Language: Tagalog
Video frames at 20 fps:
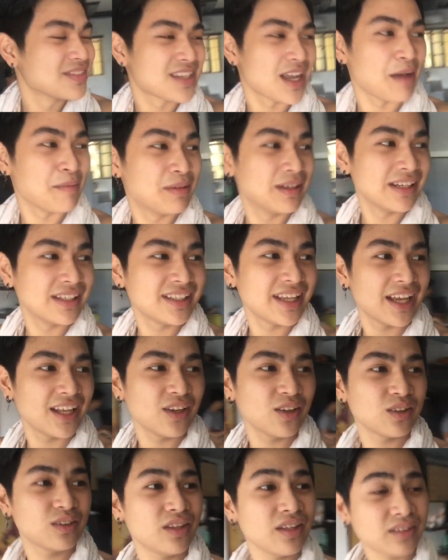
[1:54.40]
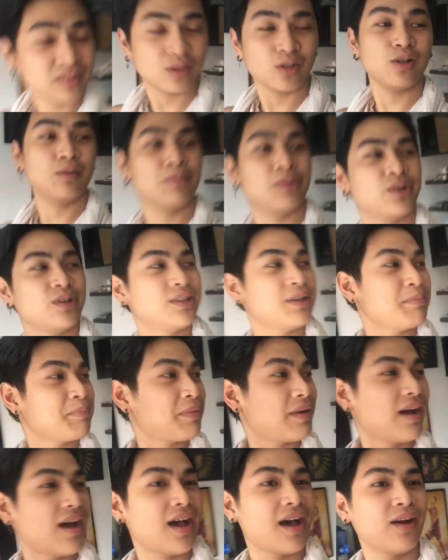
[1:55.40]
Sabi ni Jello, De, tol, virgin
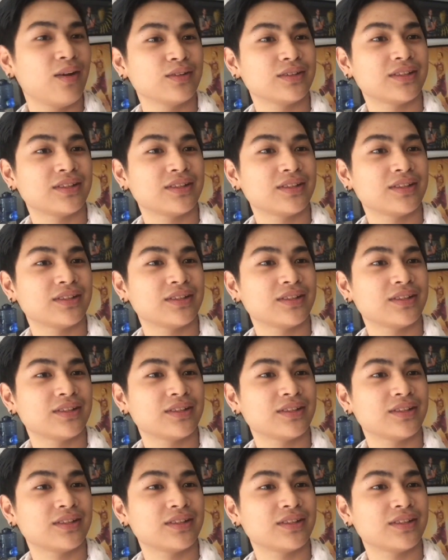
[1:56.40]
pa nga